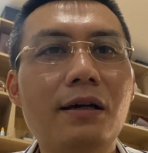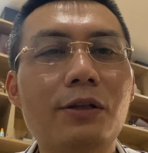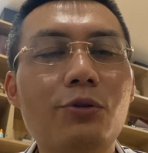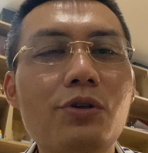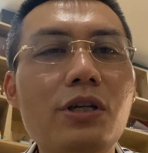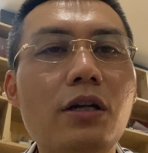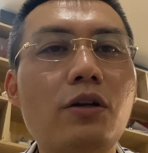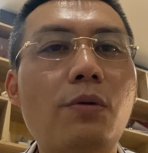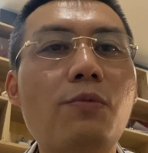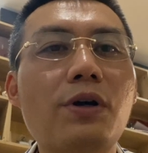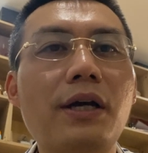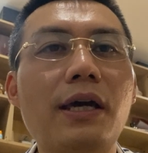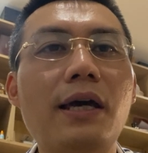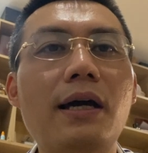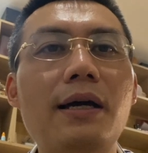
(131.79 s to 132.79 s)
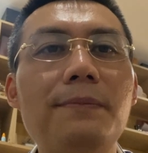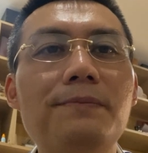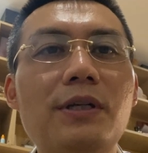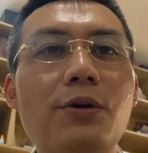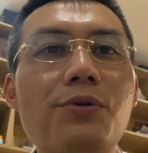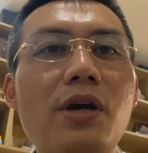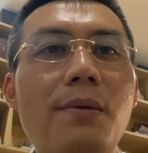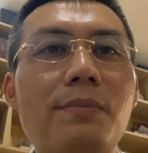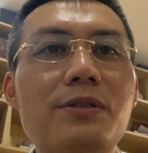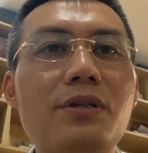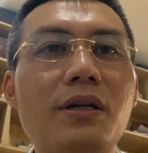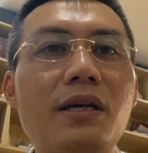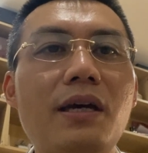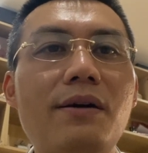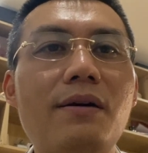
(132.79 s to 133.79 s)
Tuy nhiên có một cái yếu điểm mà
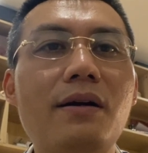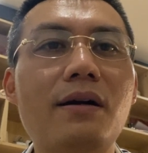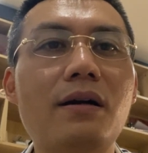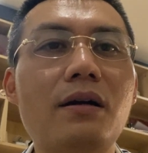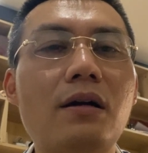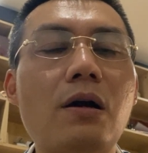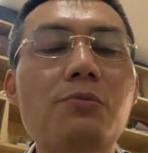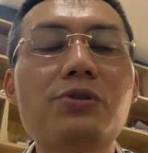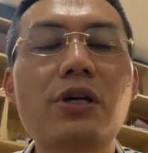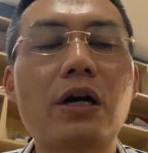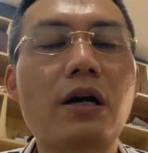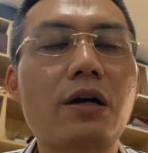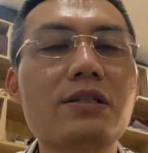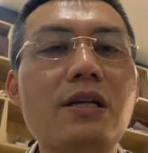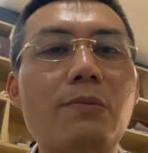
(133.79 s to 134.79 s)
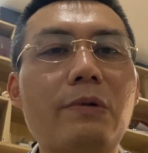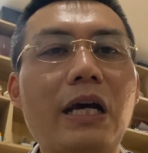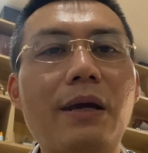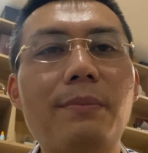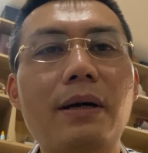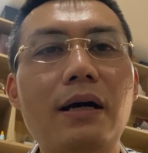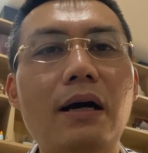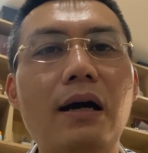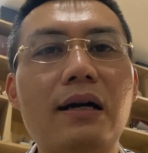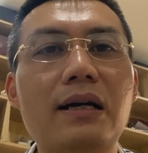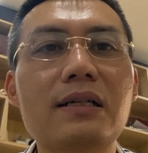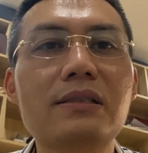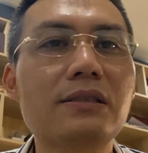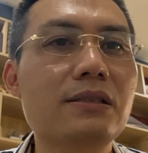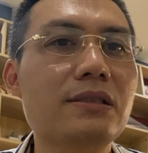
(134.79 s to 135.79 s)
trước kia không chỉ ở cái dòng này mà ở
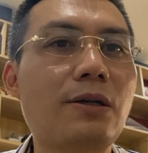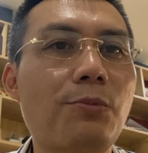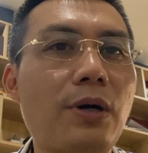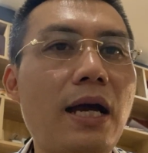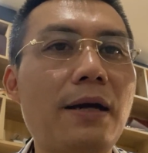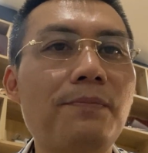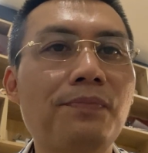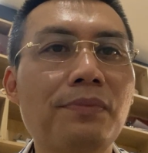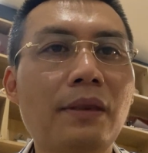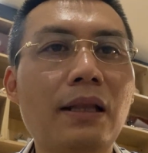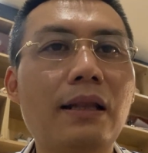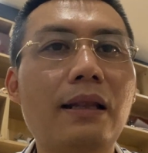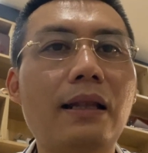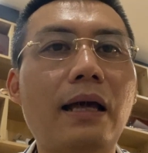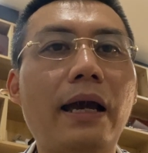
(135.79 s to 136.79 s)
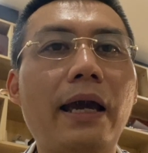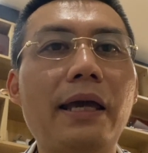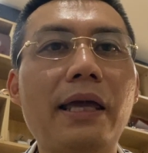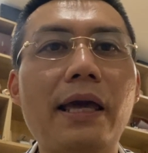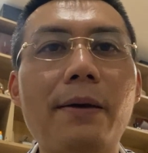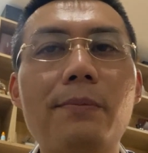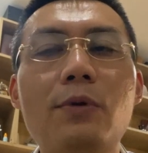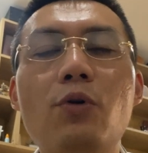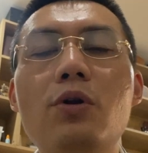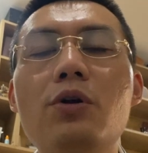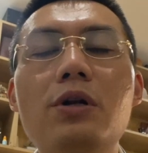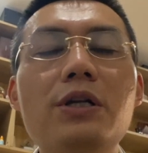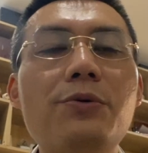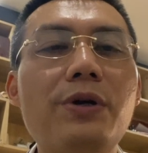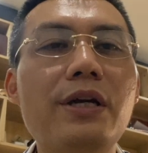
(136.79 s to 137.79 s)
các những dòng khác là anh em luôn
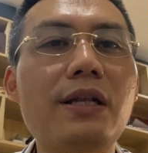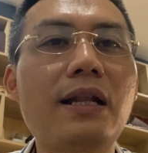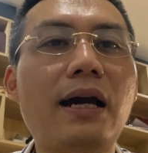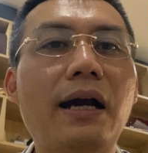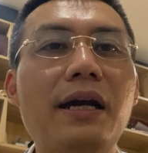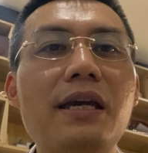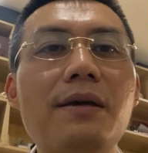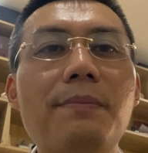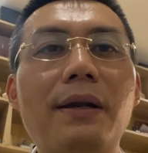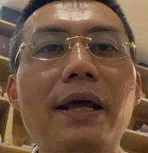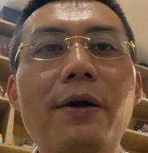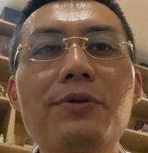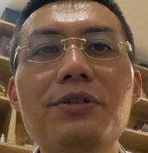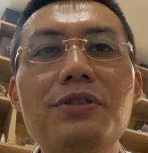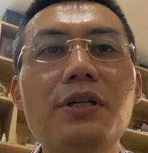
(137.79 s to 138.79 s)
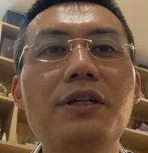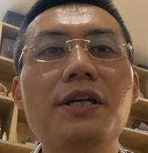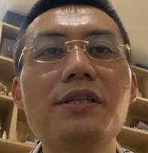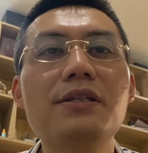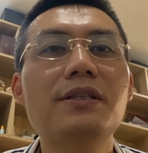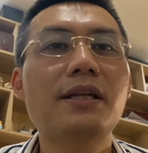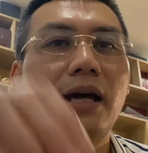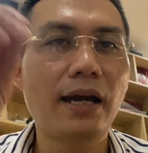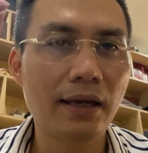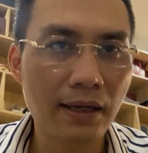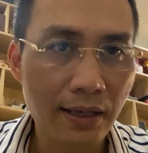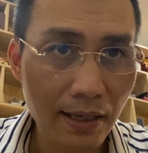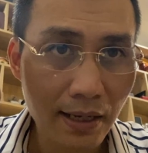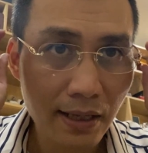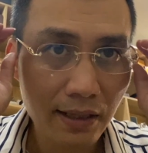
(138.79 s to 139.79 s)
luôn lưu ý là khi mà đeo những chiếc kính như thế này
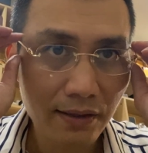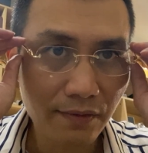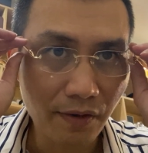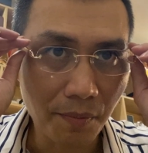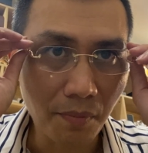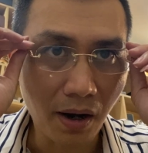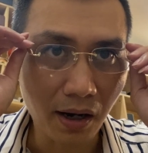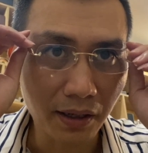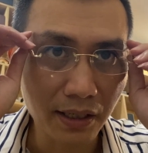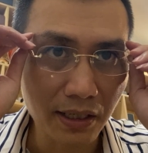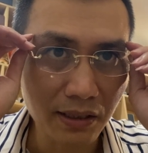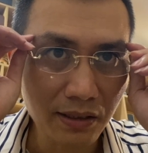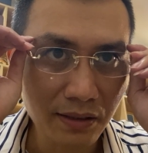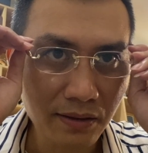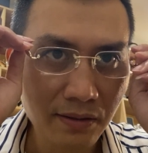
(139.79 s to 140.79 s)
thì phải mở kính